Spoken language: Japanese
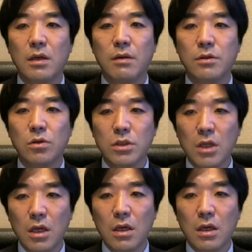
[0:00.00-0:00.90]
そし
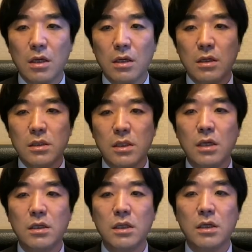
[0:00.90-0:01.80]
て
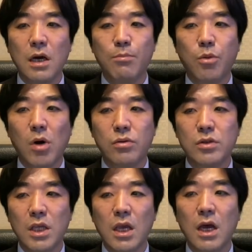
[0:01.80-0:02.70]
最近官保は
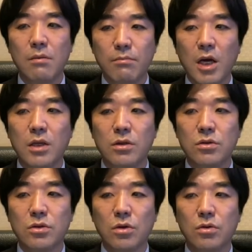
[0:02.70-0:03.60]
不正販売、
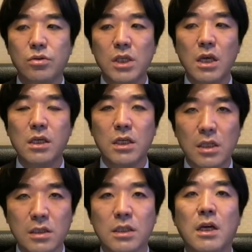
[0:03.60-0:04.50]
郵庁の不正引
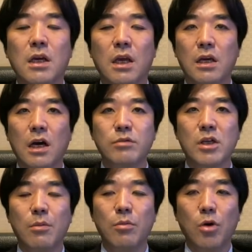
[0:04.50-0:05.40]
き出し、株
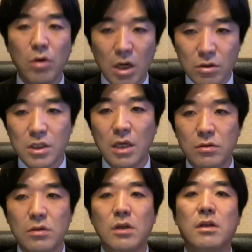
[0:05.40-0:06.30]
価も暴落してい
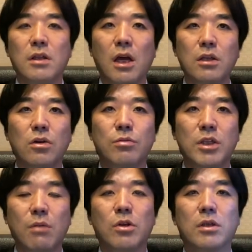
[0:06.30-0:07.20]
る。何を見
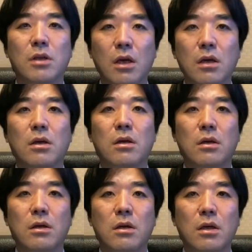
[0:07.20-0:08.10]
てもですね、
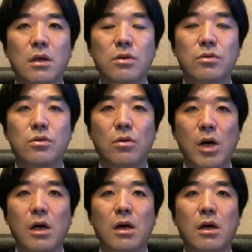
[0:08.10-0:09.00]
郵庁
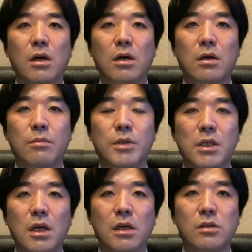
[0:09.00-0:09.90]
は
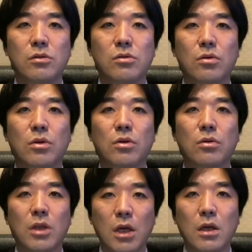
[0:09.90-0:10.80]
民営化することによっ
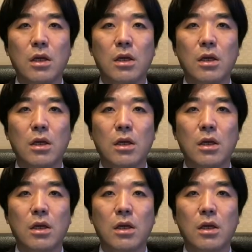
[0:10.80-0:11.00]
て